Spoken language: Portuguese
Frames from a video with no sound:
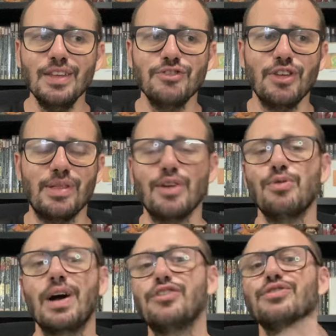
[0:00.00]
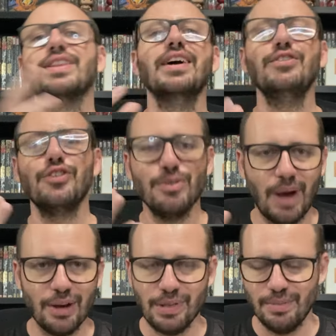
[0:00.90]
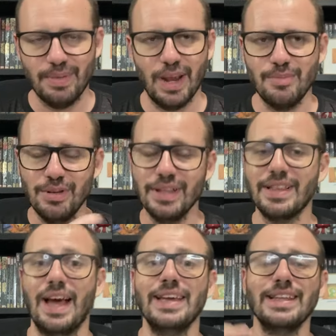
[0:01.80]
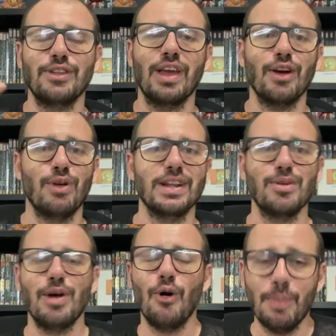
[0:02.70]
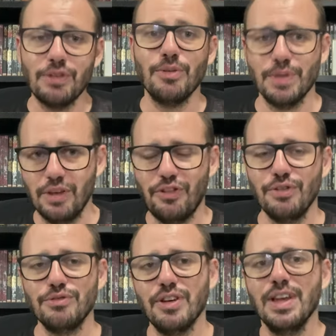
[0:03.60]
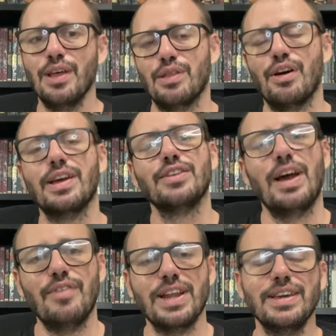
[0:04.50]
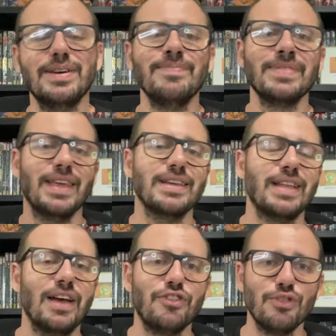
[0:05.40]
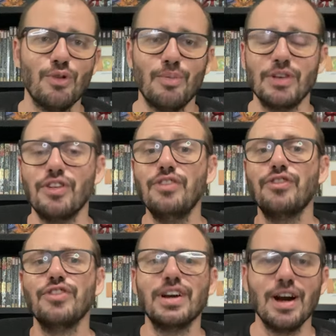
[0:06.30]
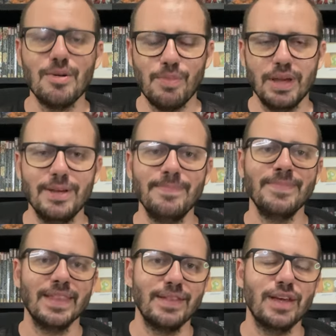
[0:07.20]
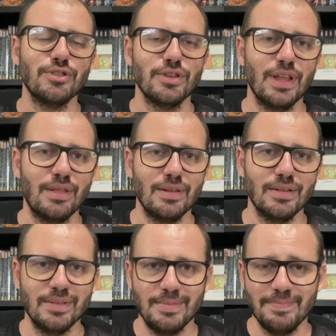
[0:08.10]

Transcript: de ser o ajudante do Mago Supremo, tá? Então ele agora tem uma roupa tipo da Shield, só que da varinha, e ele tá agindo como agente de campo aí dentro desse